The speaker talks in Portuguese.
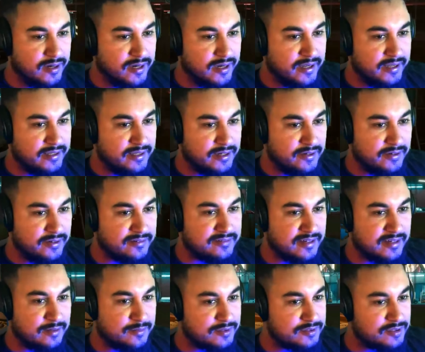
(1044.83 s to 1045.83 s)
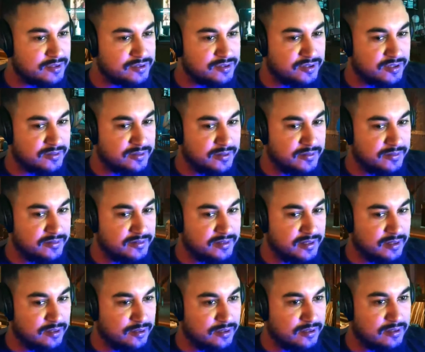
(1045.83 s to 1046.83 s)
canhão essa arma do Johnny, né?
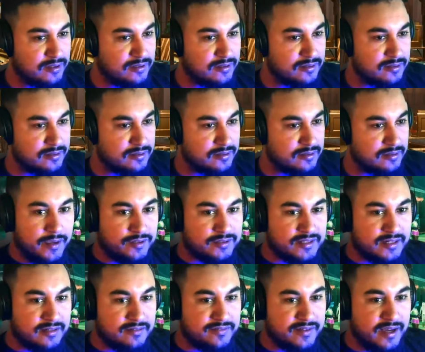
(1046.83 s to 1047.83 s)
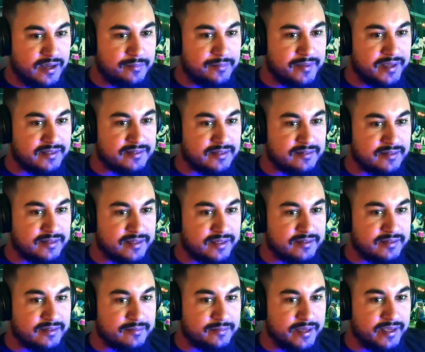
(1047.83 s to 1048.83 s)
Tá louco. Tem outras ferramentas
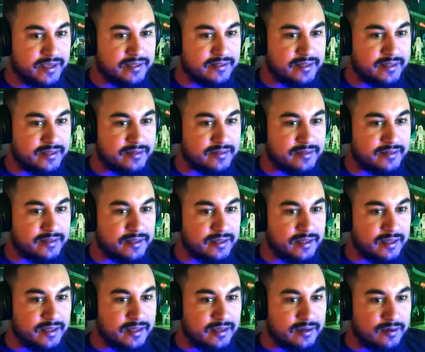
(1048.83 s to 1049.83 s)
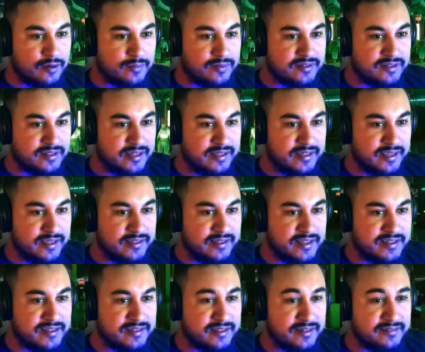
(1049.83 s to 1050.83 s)
aqui também, né? Como esse daqui que
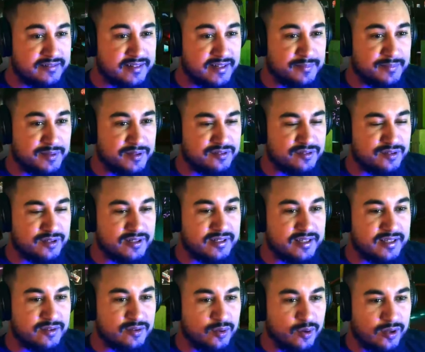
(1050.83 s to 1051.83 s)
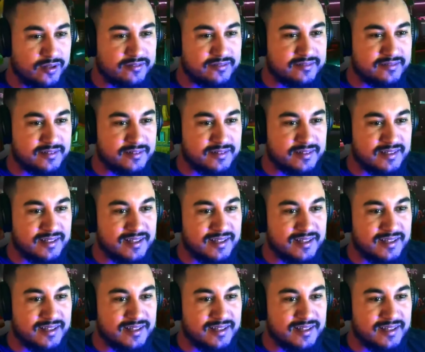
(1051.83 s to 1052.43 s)
deixa em terceira pessoa. Nossa!